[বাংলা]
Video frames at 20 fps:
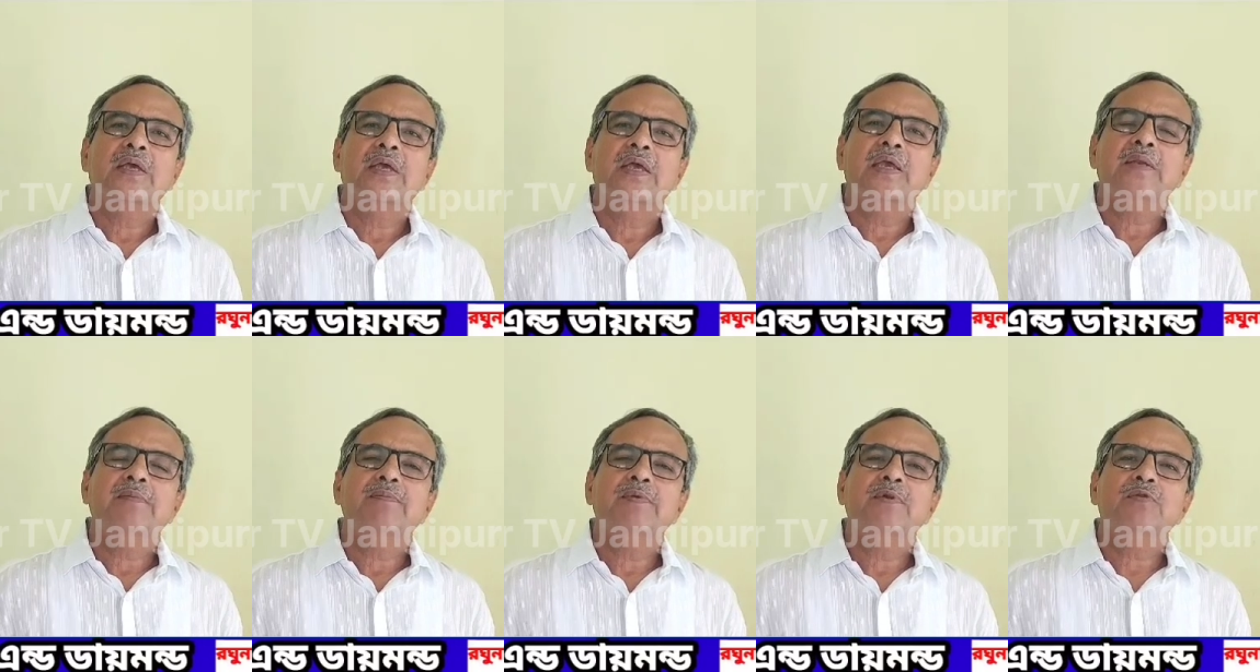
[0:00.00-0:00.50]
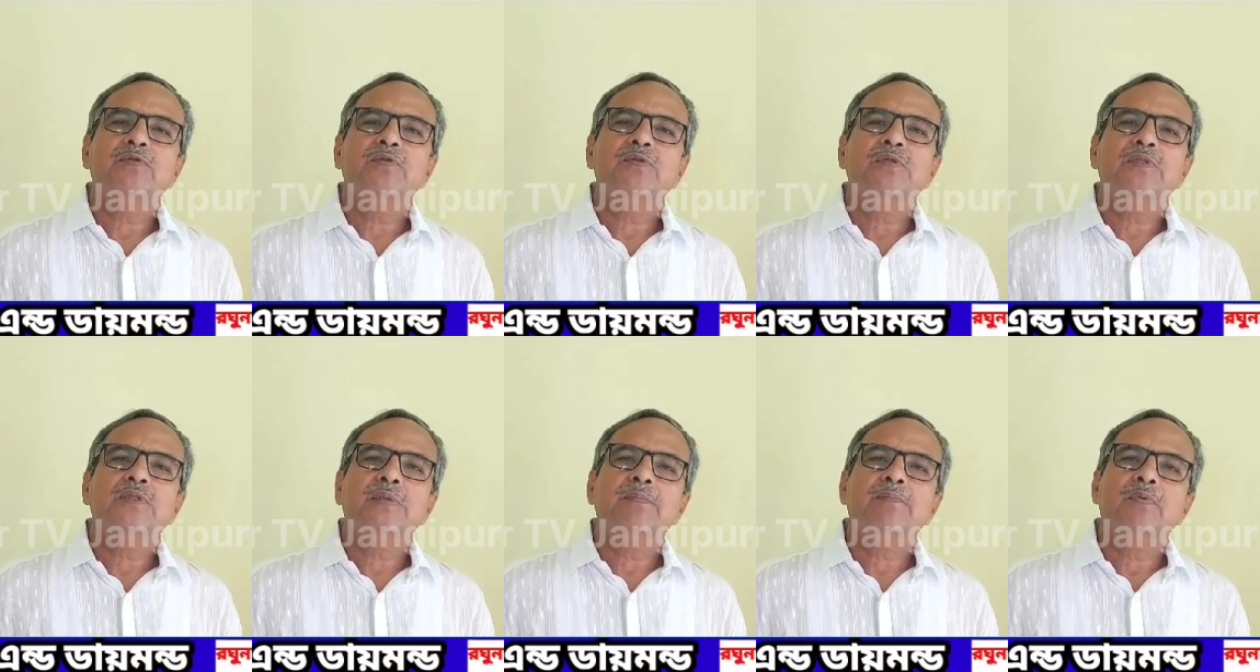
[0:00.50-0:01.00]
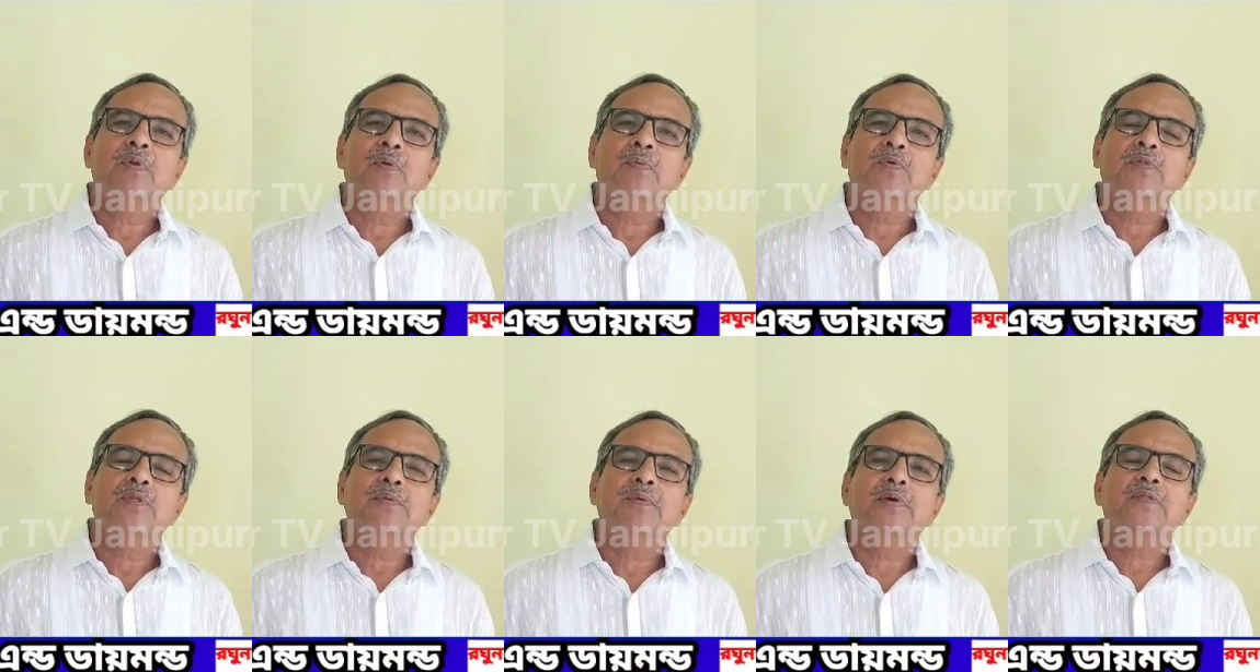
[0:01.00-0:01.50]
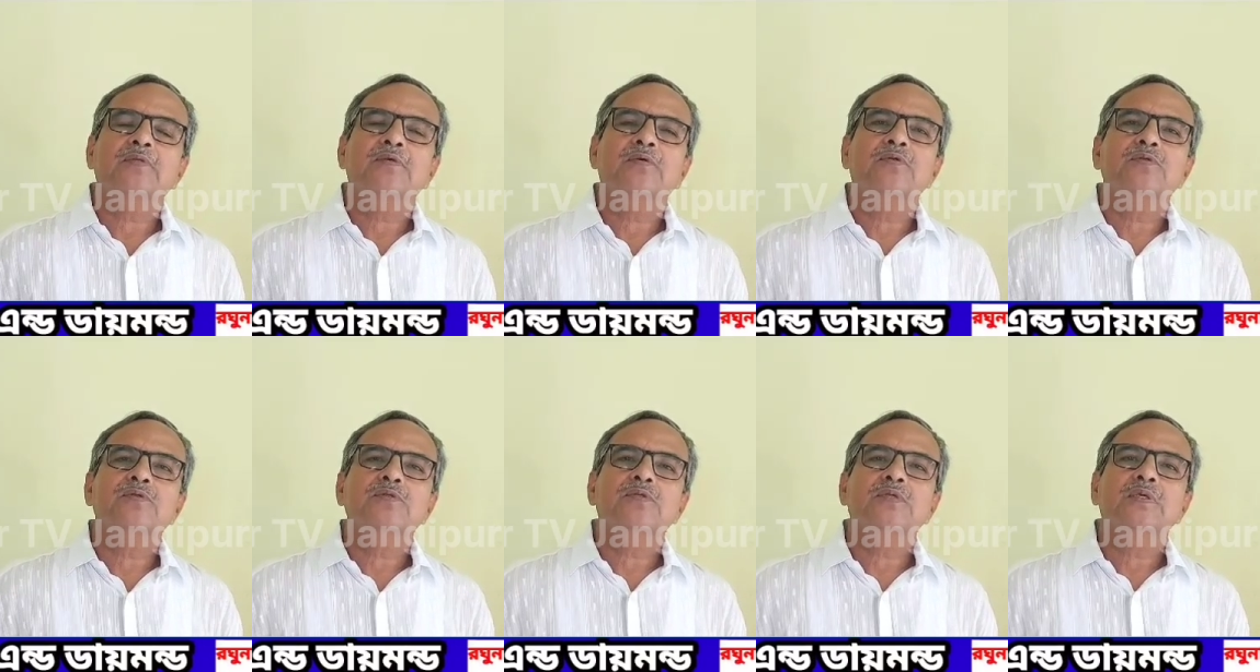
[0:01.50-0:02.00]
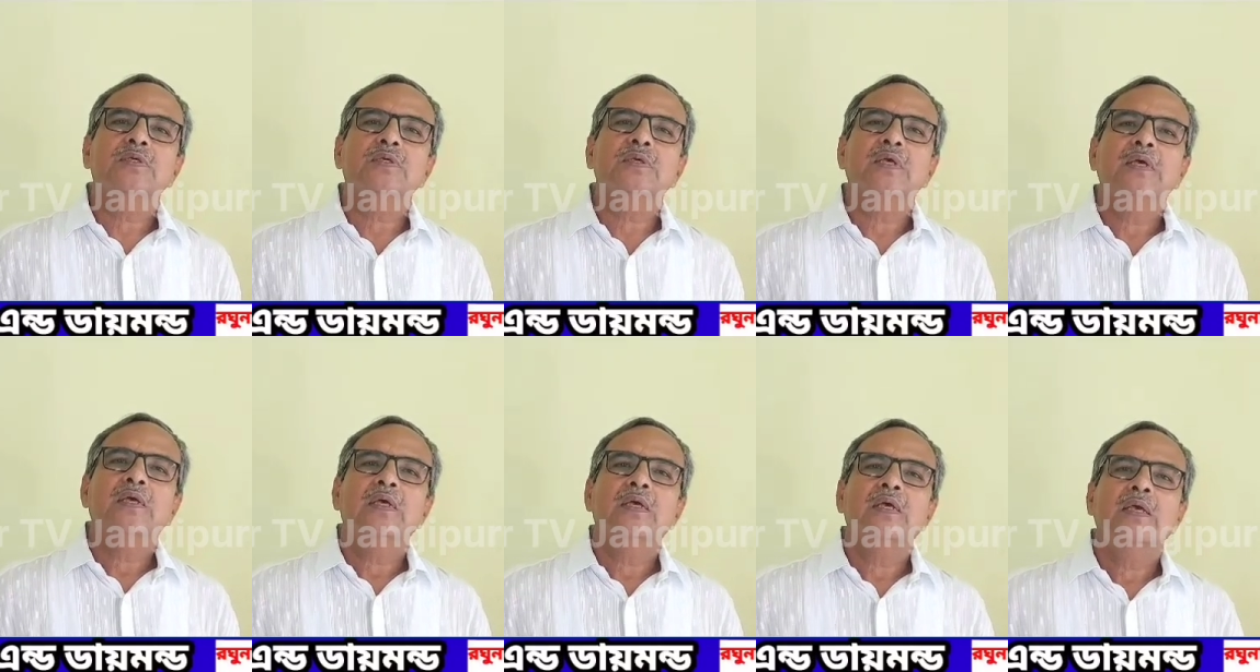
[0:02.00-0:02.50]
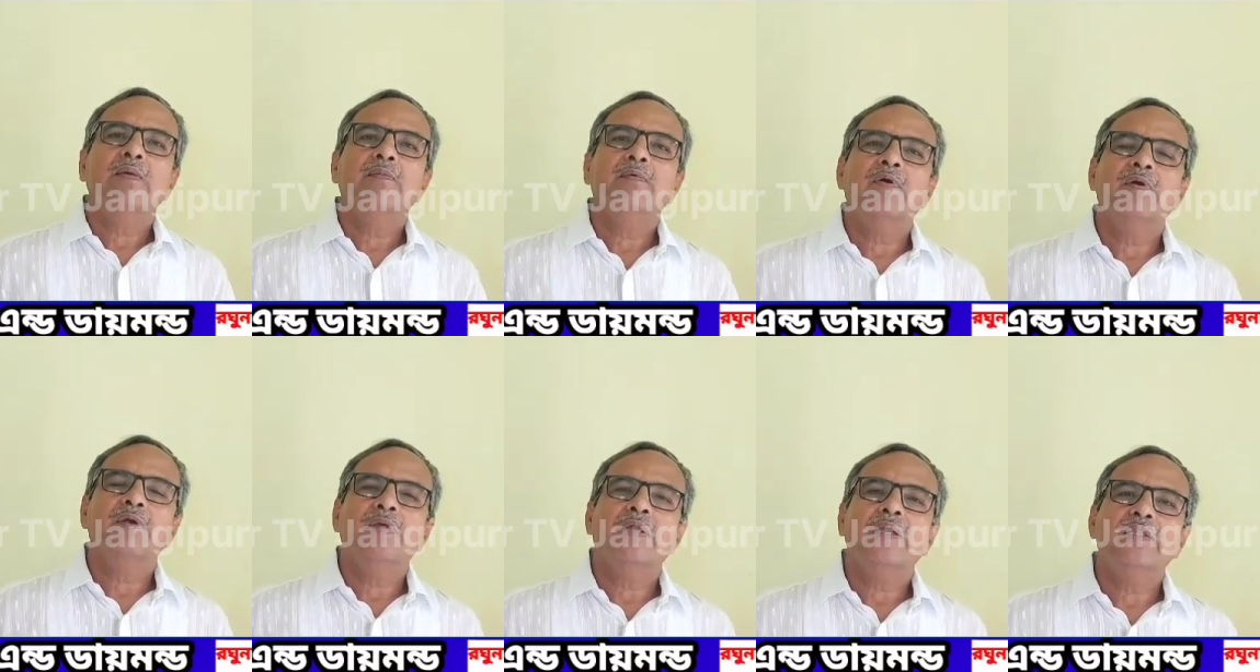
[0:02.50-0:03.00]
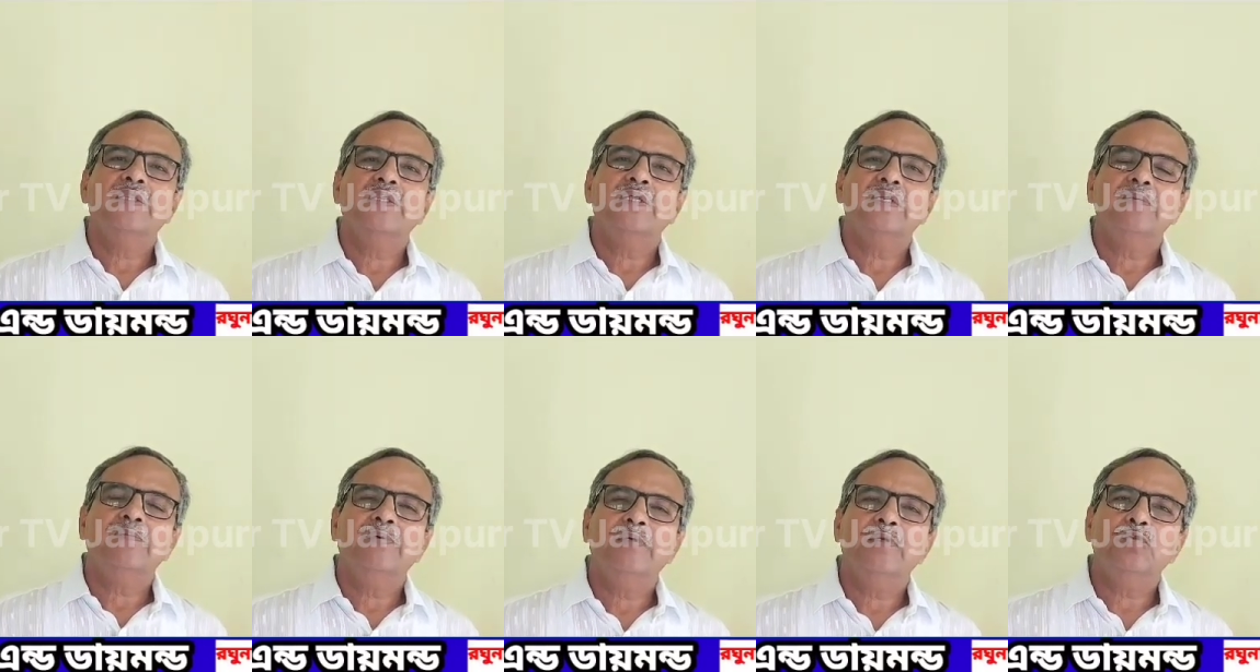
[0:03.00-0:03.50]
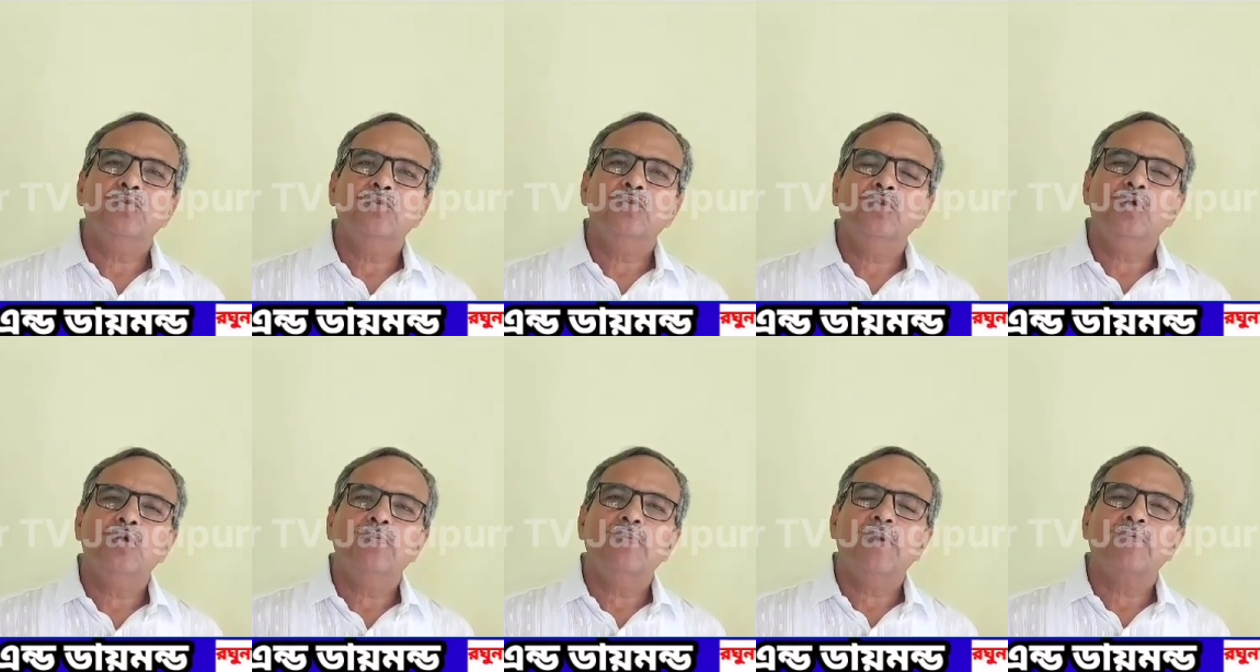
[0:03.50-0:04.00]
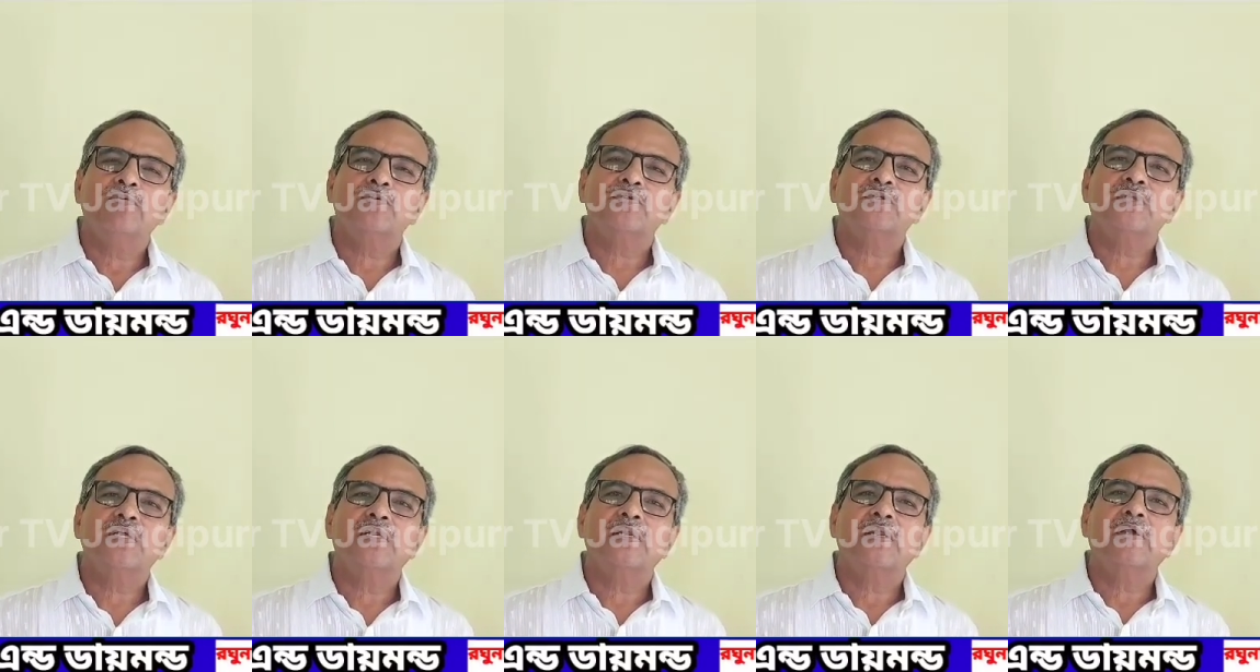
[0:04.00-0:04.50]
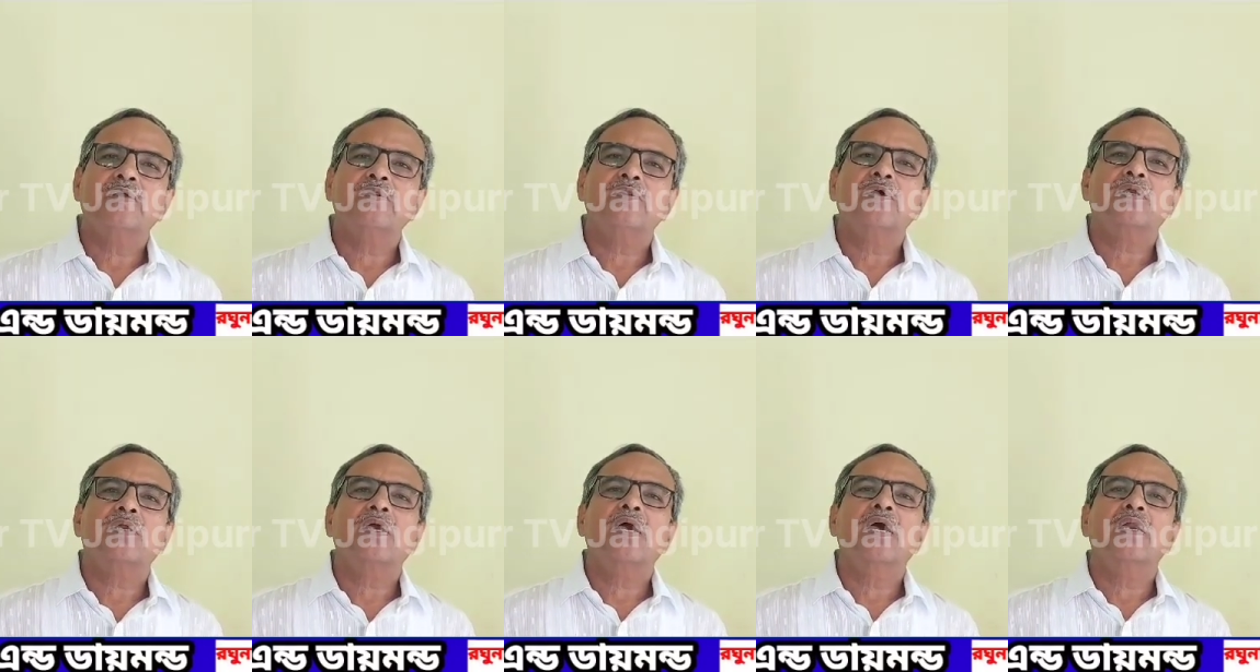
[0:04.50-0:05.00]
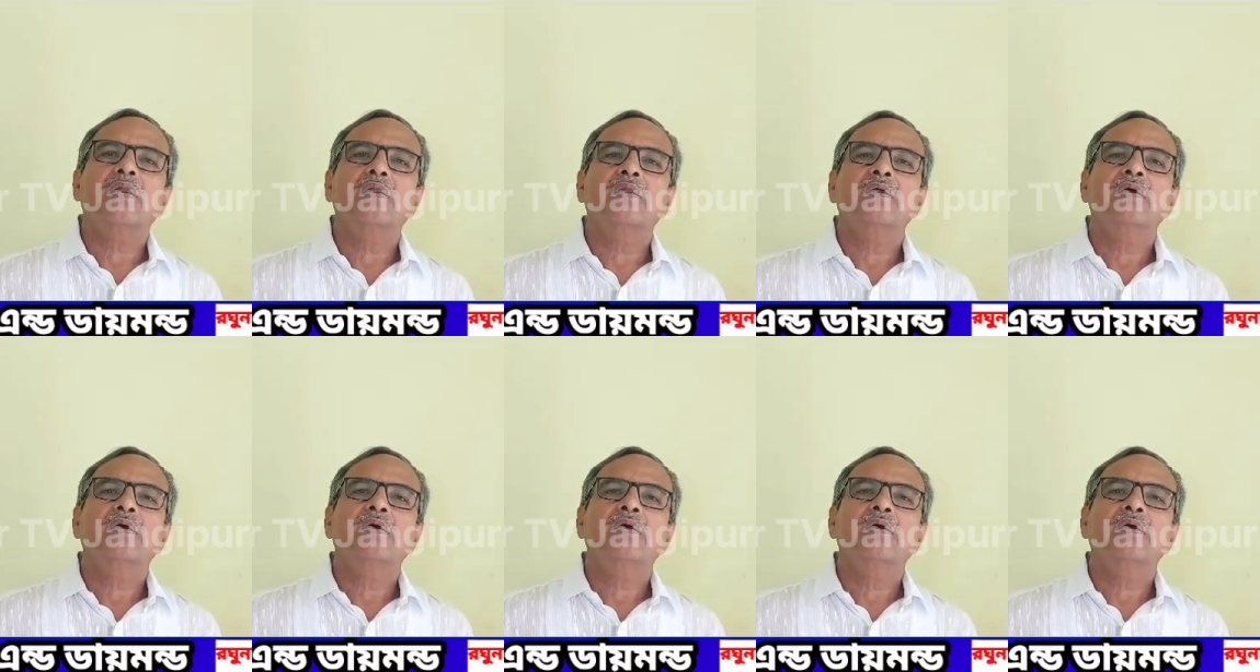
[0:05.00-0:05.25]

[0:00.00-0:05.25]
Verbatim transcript: এর বিরুদ্ধে তীব্র প্রতিবাদ করছি এবং এদের বিরুদ্ধেও ব্যবস্থা নেওয়া দরকার